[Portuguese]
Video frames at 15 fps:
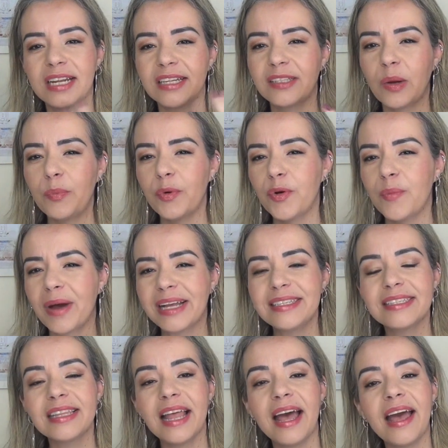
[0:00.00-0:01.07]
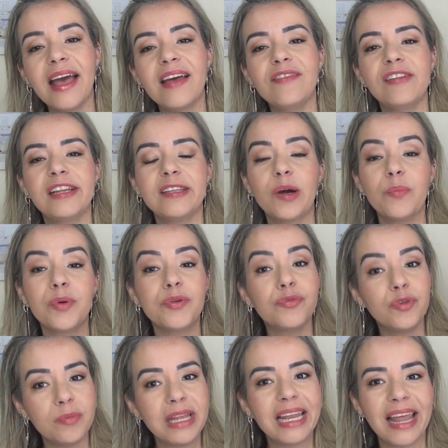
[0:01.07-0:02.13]
ela tá um pouco mais leve, ele tá um
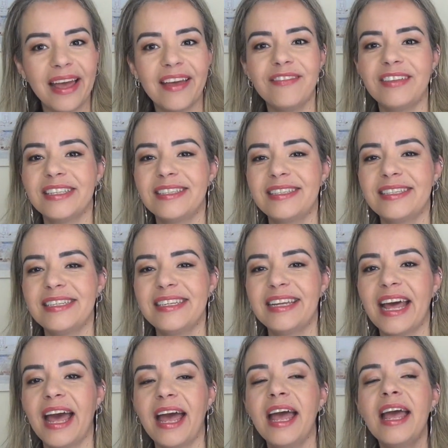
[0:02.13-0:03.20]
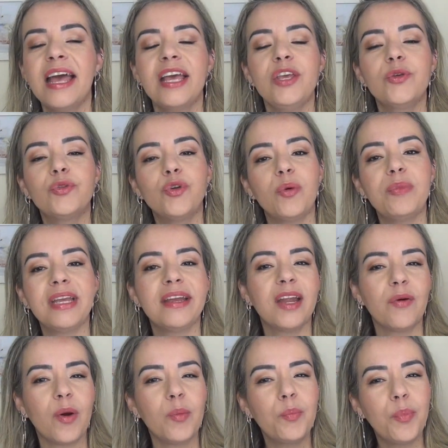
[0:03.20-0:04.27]
perfume leve em si, né? E o Tommy
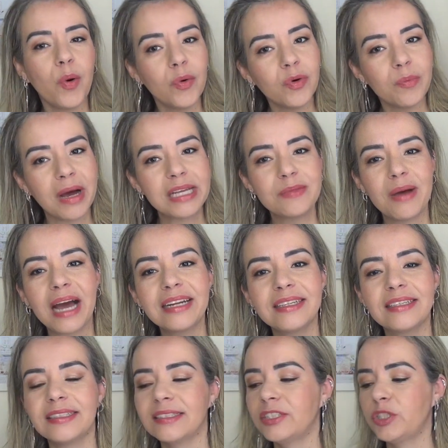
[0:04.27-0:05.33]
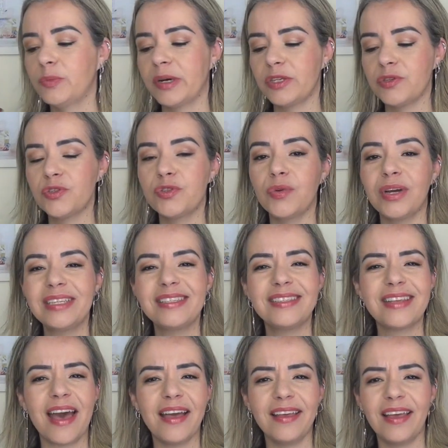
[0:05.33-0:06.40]
Girl é um pouco mais marcante, mas os dois
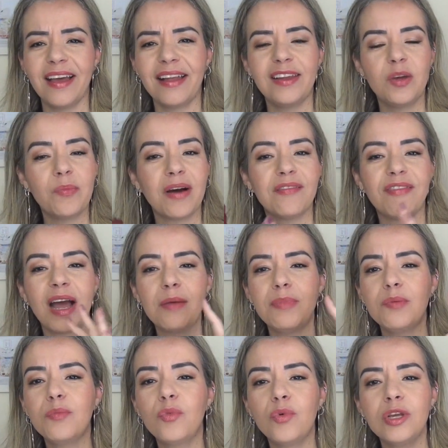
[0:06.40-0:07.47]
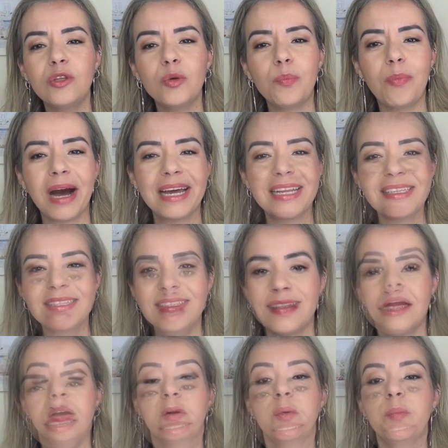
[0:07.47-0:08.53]
seguem ali uma vibe muito
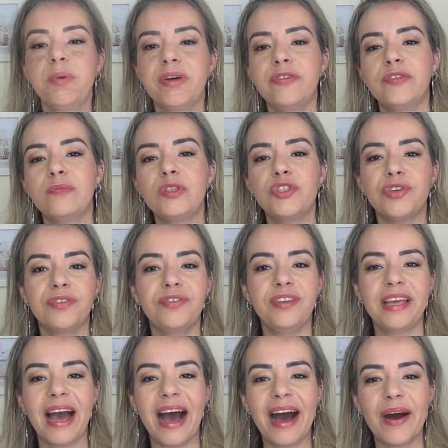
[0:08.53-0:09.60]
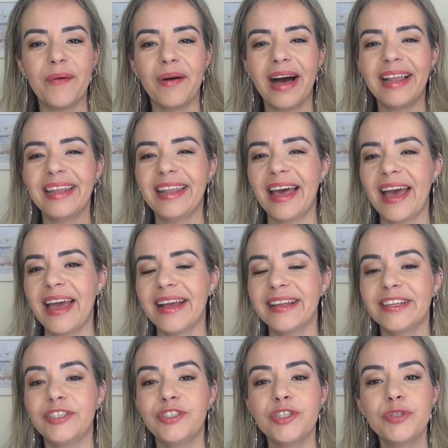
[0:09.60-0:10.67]
parecida. Um perfume jovial,
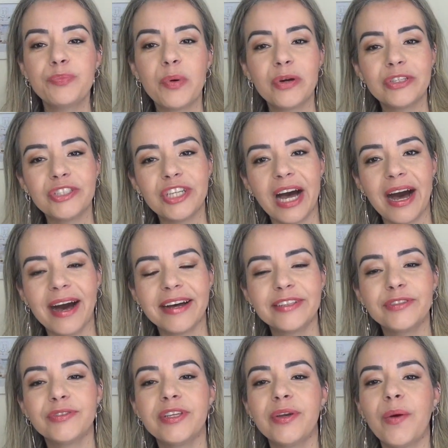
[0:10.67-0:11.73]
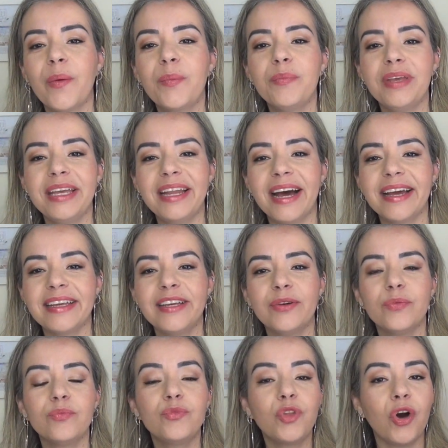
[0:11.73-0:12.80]
alegre, despojado, que combina aí
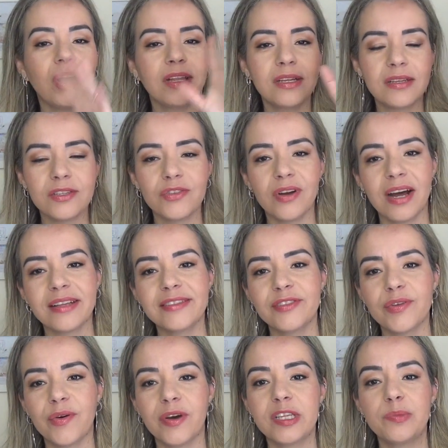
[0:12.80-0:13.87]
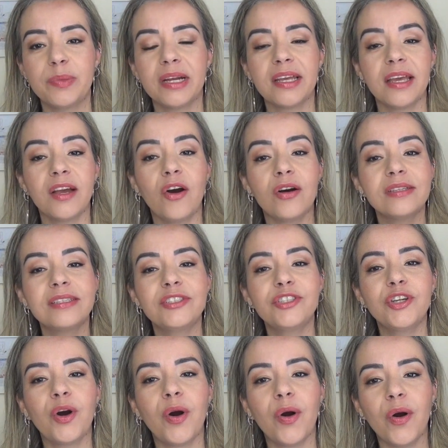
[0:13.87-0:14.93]
com todas as ocasiões, para quem gosta
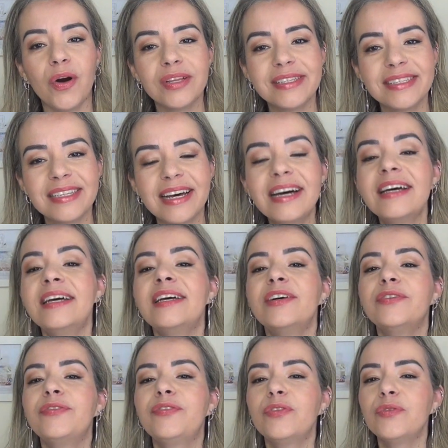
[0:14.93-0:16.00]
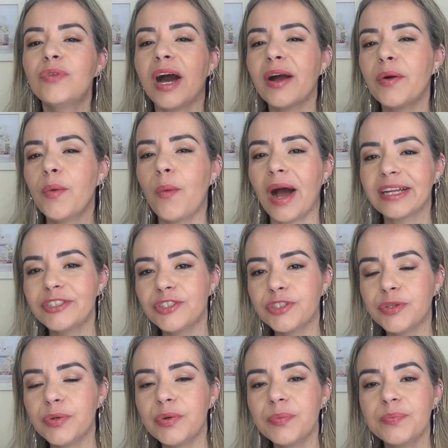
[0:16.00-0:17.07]
de rosa, fundo
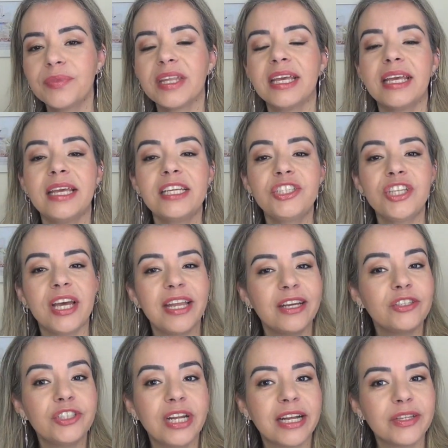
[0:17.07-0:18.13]
aquático e cheirinho de